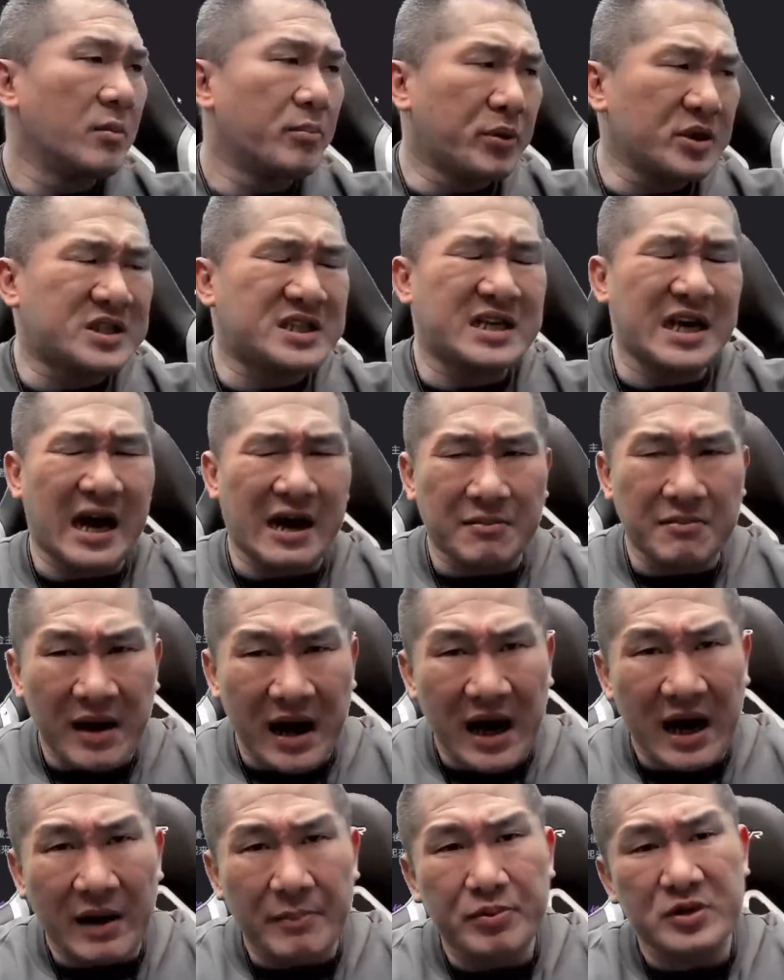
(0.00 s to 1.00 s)
不讲
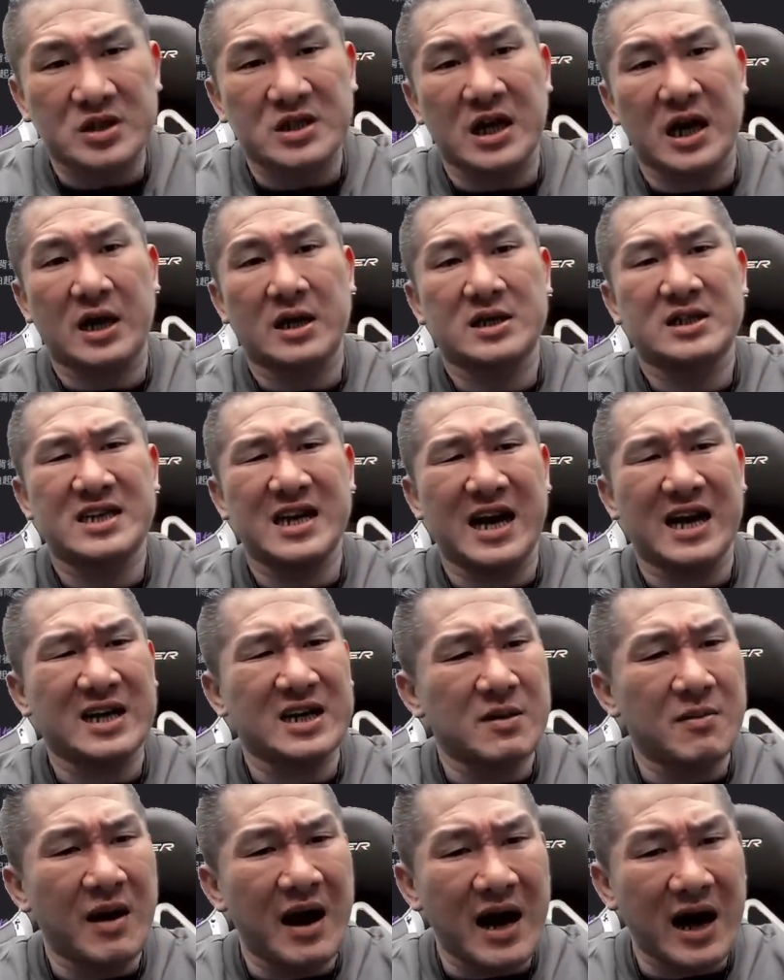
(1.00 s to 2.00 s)
嘛，不讲，讲
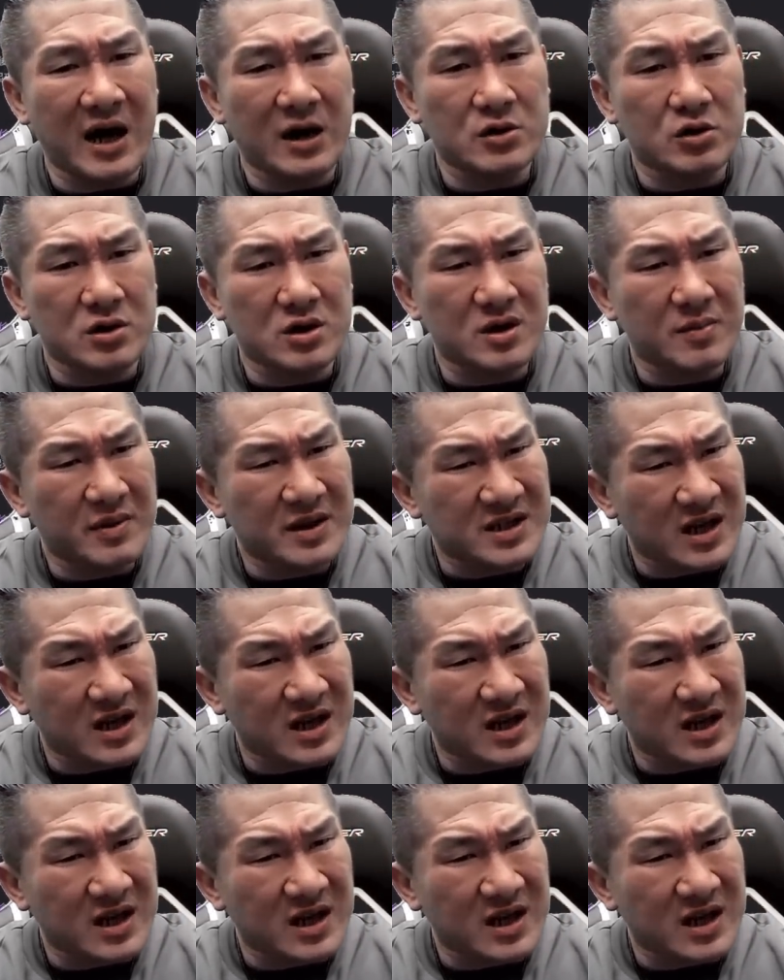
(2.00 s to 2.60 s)
了吗？觉得他妈